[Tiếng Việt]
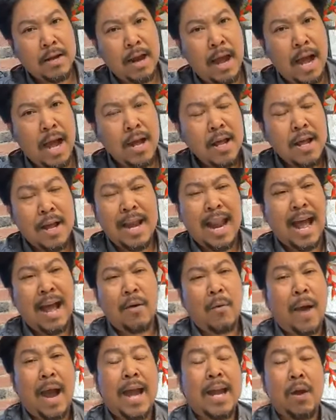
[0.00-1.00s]
Đó,
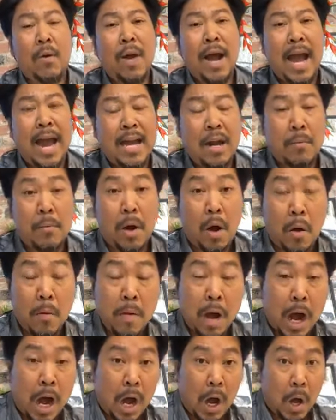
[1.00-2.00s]
la hoài đâu có ai đâu mà
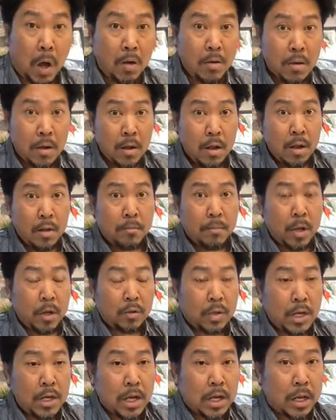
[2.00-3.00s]
ủng hộ.
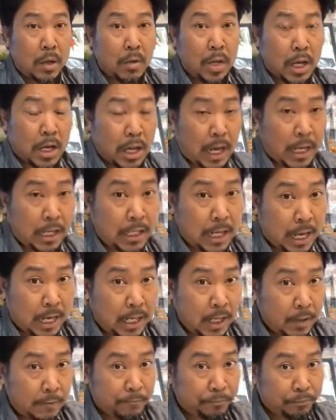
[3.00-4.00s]
Biểu tình cái kiểu gì kỳ
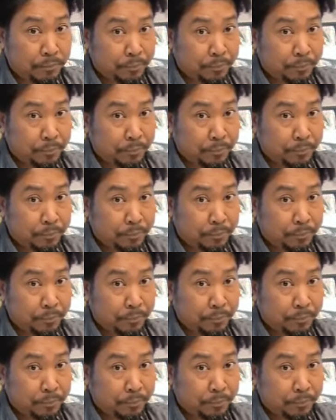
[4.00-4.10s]
vậy?